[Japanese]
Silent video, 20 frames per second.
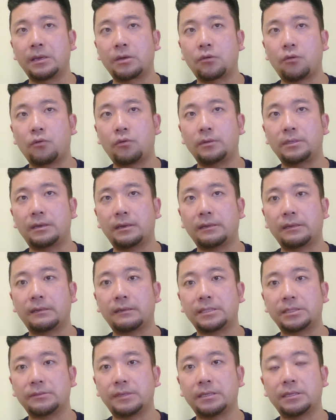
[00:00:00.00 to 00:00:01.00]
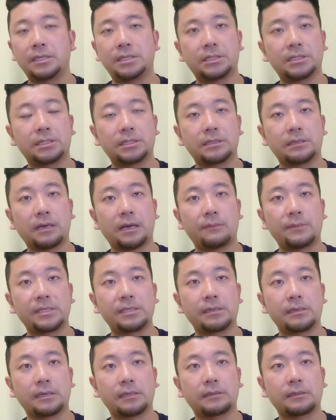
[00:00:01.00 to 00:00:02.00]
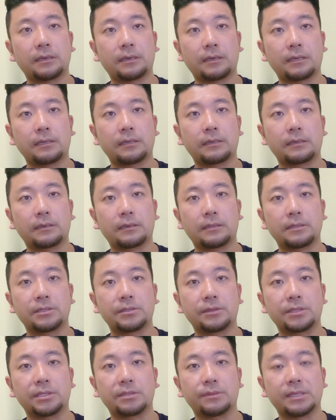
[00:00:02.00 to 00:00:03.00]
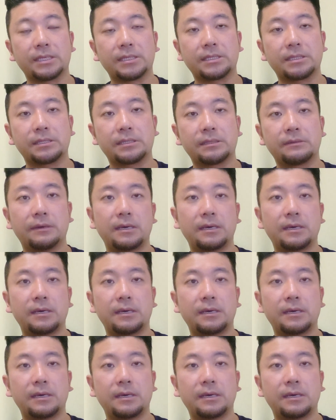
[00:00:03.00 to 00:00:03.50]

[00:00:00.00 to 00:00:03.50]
ここに私は認識が甘さがあったかなって感じはします。